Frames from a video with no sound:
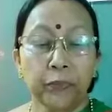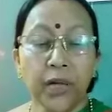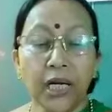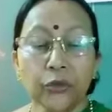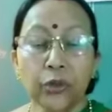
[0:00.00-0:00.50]

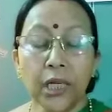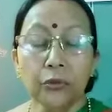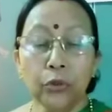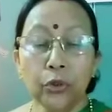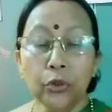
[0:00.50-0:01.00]
প্রার্থনা
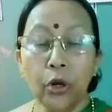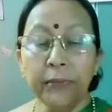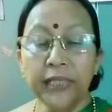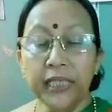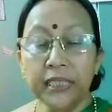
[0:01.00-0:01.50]
করল
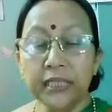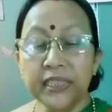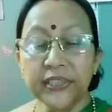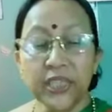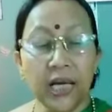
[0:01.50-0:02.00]
রমেনের
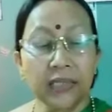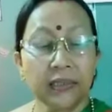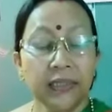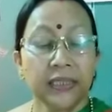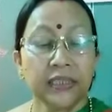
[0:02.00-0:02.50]
নিস্তার
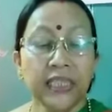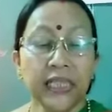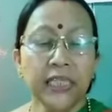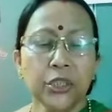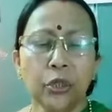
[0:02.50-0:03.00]

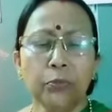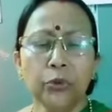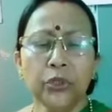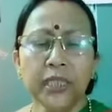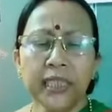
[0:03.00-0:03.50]
ছেলের
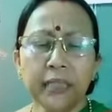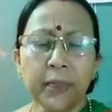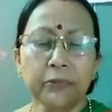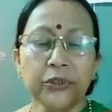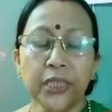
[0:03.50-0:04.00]
সম্বন্ধে কি
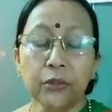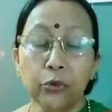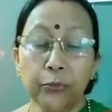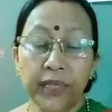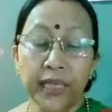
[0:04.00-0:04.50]
ব্যবস্থা
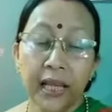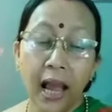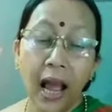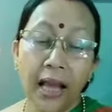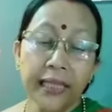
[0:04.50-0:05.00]
করবে
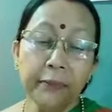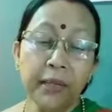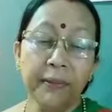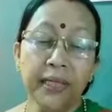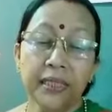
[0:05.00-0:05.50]
আগেই
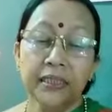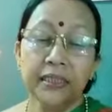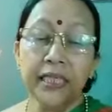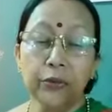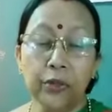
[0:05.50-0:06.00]
ভেবে
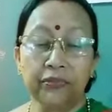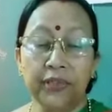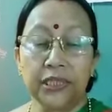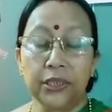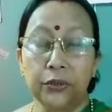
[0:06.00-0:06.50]
ঠিক করে
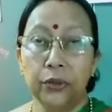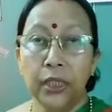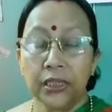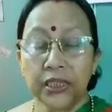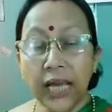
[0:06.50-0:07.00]
ফেলেছিল
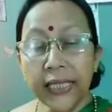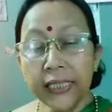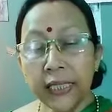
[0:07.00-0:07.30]
তাই